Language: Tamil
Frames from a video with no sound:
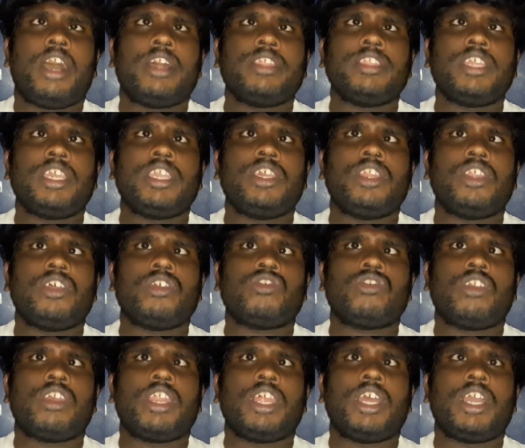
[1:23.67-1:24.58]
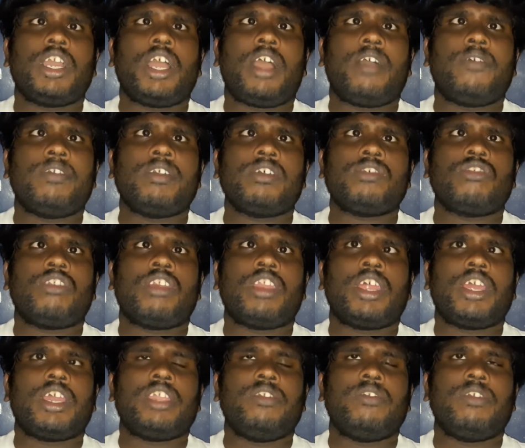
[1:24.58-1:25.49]
அந்த ஹீரோ சொல்கிறாங்க அவங்க
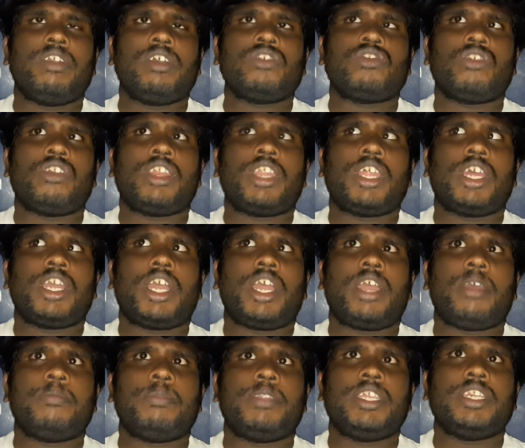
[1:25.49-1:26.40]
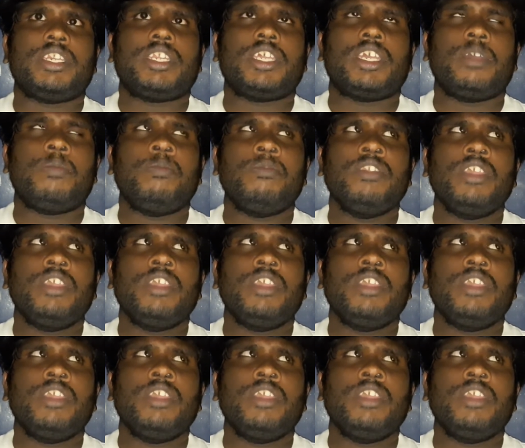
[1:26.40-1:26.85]
சொல்கிறாங்க இவங்க சொல்கிறாங்க அப்படின்ட்டு